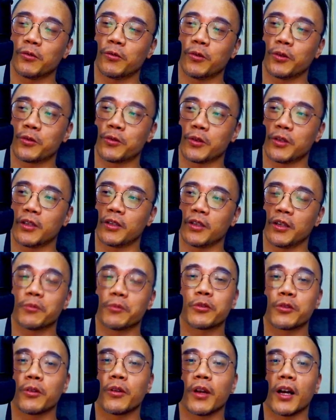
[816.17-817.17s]
我觉得也
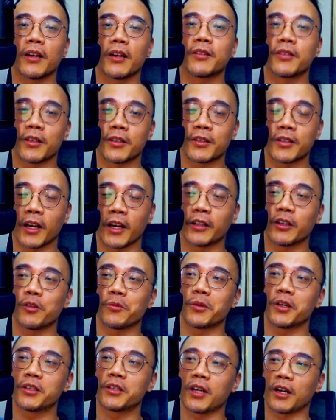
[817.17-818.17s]
不错啦，增加一点我
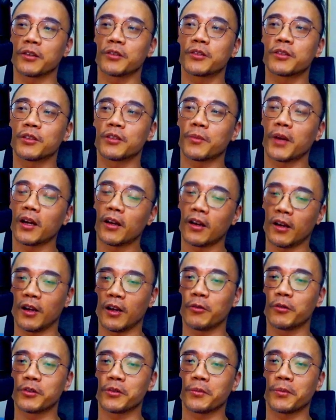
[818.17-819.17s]
们的尝试嘛。好
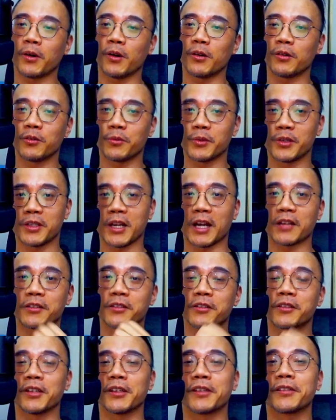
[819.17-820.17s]
了，我是 Paul，我们下
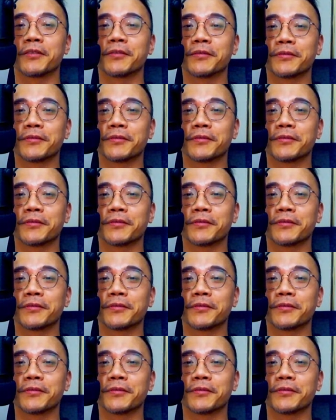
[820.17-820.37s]
次见。